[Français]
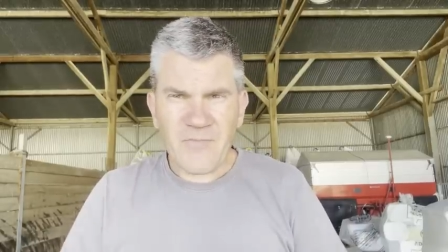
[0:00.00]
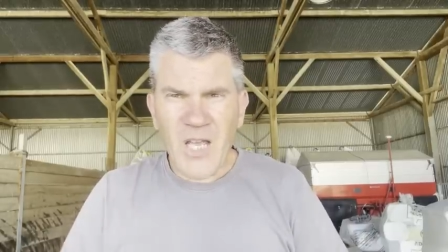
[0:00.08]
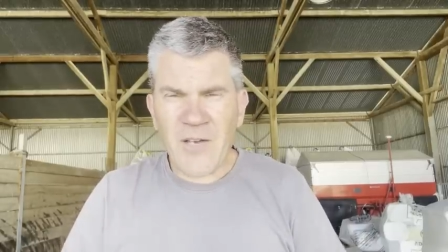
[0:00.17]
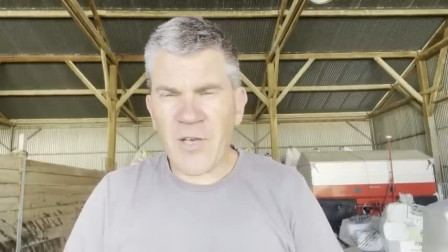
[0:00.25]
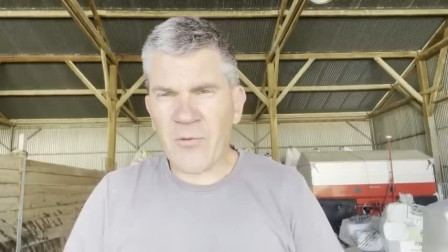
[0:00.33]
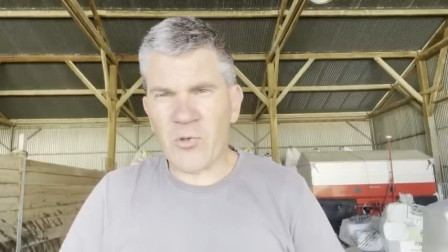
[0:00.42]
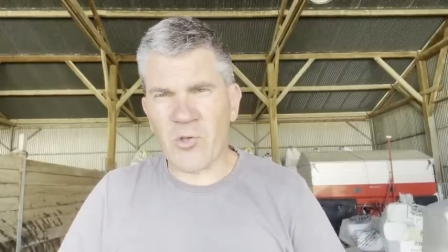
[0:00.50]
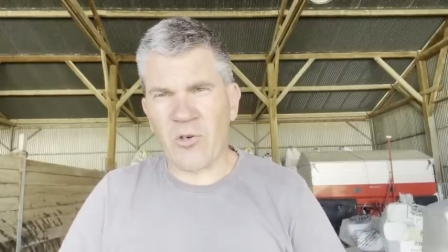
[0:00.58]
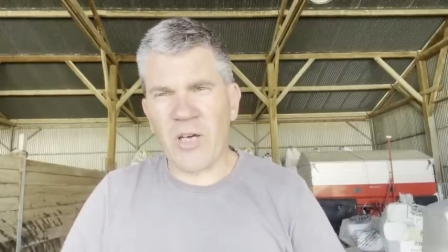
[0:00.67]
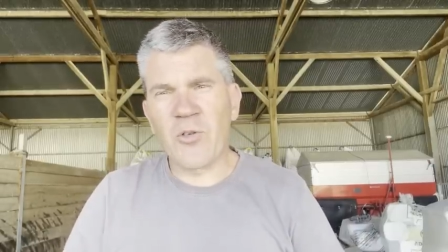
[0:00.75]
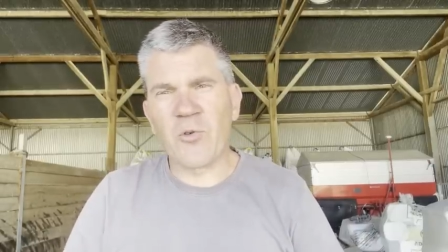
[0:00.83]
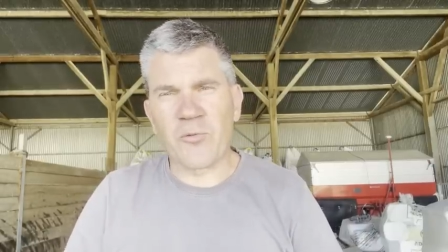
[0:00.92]
avec vos
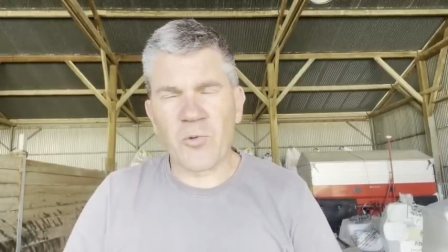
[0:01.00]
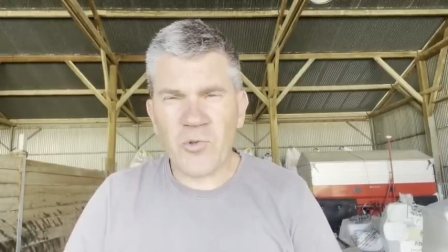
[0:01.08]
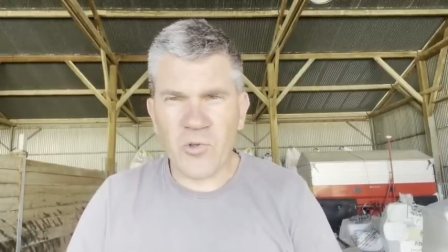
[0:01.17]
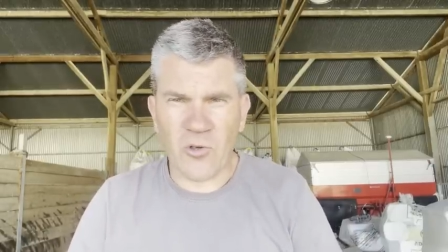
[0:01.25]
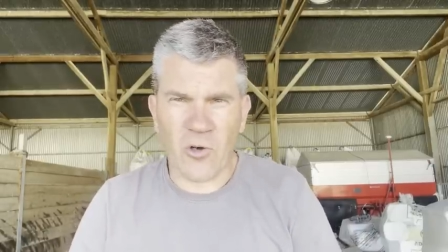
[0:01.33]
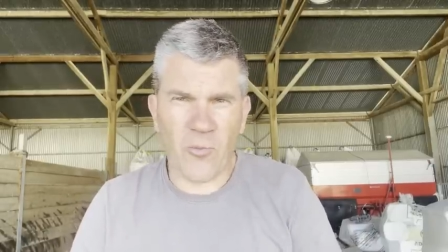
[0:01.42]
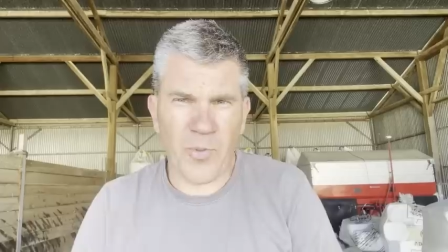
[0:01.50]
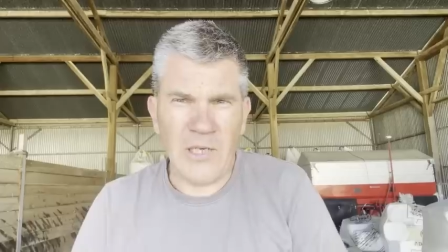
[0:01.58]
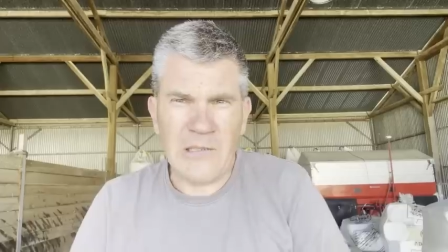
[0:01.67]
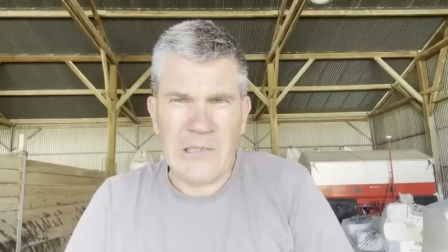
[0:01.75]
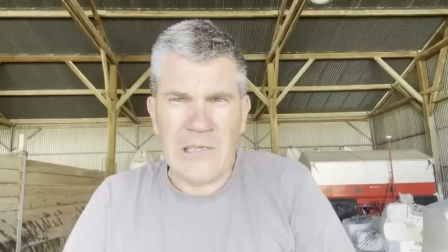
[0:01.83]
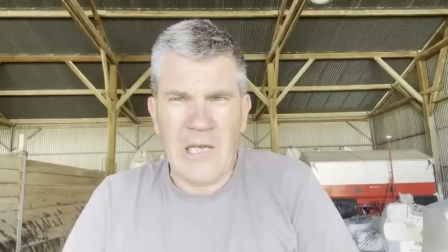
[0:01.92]
engrais ne fonctionneront pas,
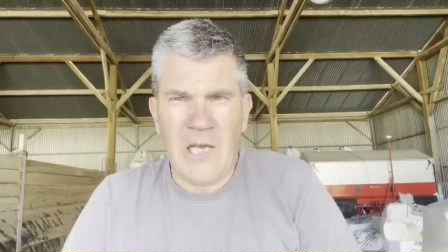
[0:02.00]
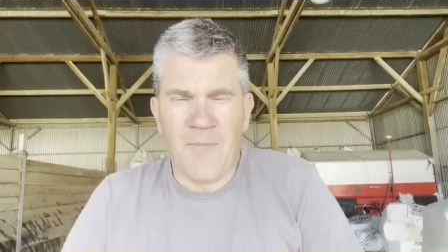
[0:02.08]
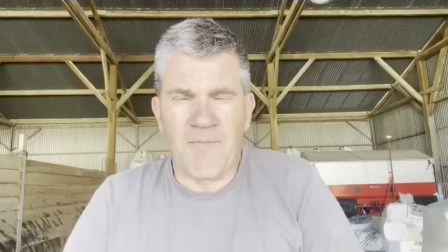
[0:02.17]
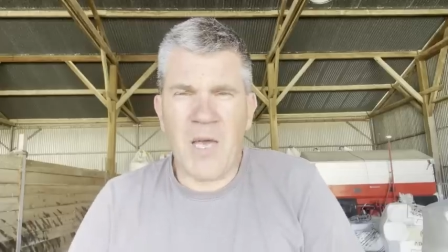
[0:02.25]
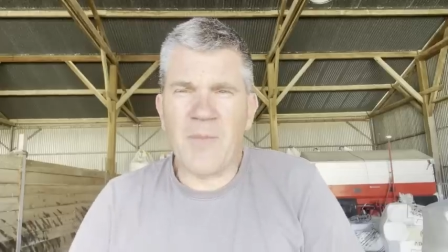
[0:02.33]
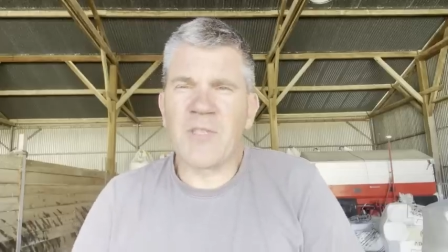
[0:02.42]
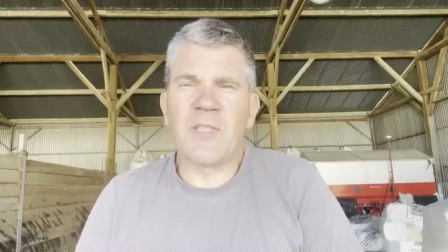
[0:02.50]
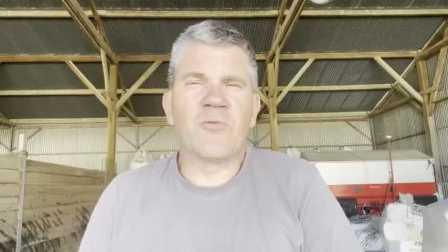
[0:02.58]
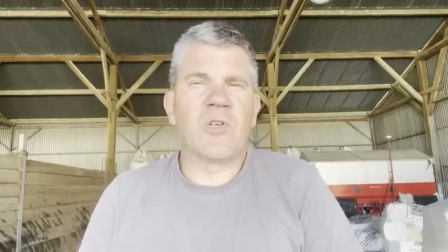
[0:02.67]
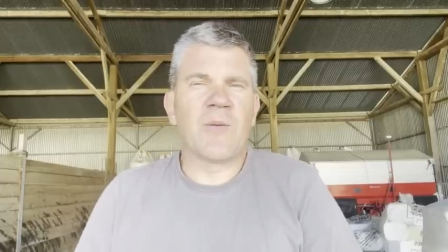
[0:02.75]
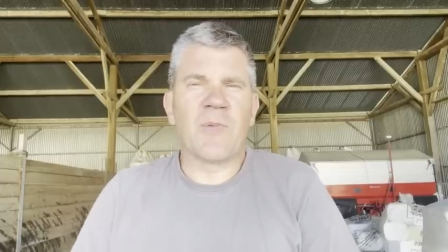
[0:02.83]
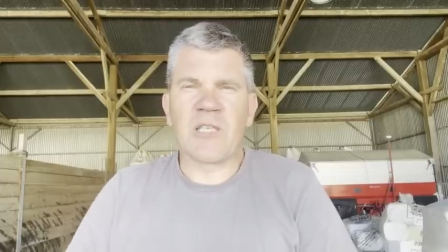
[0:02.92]
même si
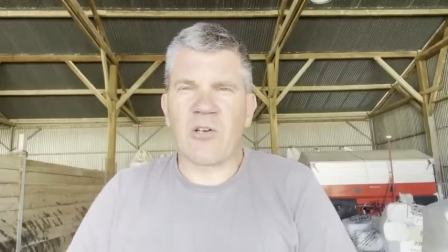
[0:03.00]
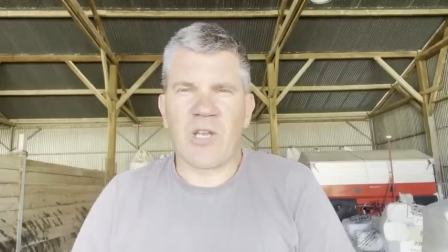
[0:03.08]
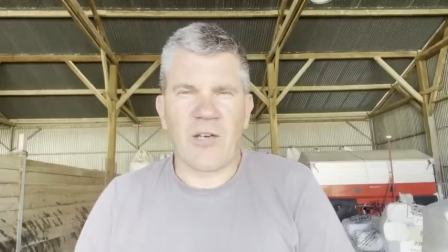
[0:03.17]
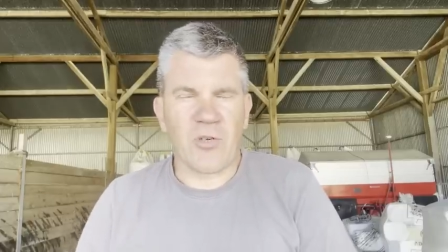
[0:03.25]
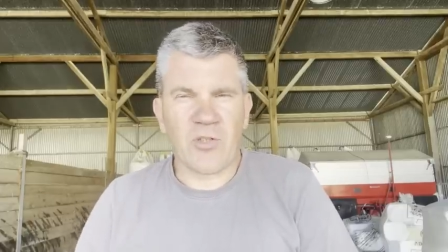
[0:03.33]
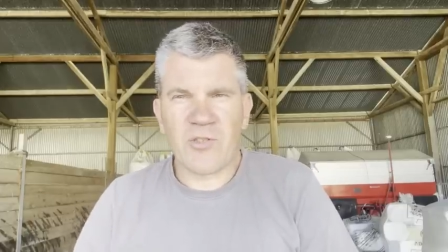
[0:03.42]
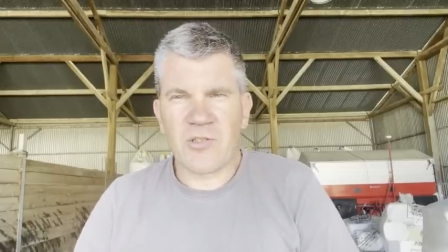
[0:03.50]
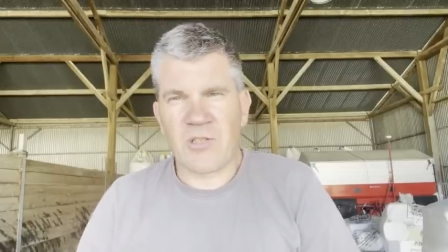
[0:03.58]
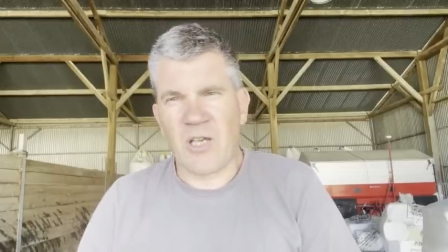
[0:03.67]
vous les mettez en avance.